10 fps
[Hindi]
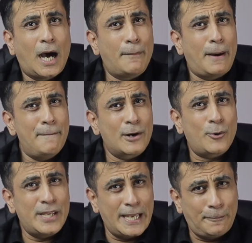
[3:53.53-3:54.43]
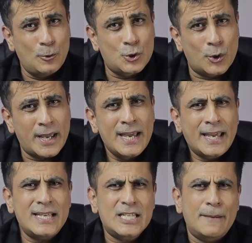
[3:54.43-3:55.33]
अब आप मेरे को ये पूछोगे
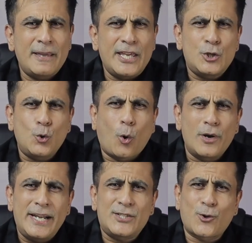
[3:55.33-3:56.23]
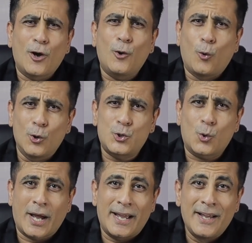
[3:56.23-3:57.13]
कि जब ये इशू ऑलरेडी सॉल्व हो
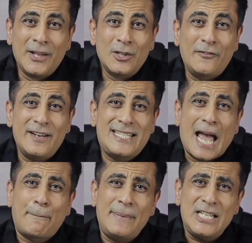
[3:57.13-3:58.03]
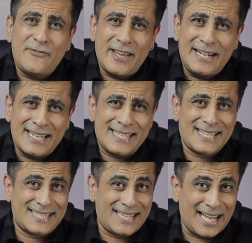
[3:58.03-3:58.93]
चुका है तो फिर जैपनीज वेरिएंट इतना
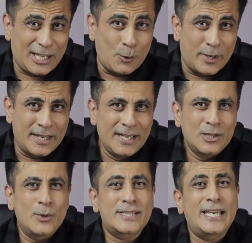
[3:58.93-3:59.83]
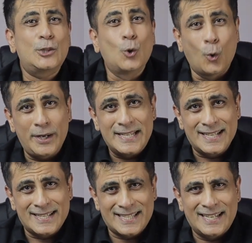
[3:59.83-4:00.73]
सस्ता क्यों है तो इसके दो
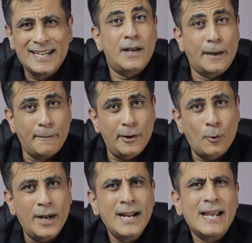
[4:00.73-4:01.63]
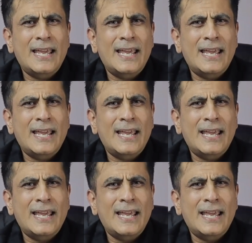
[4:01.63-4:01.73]
रीजंस है नंबर वन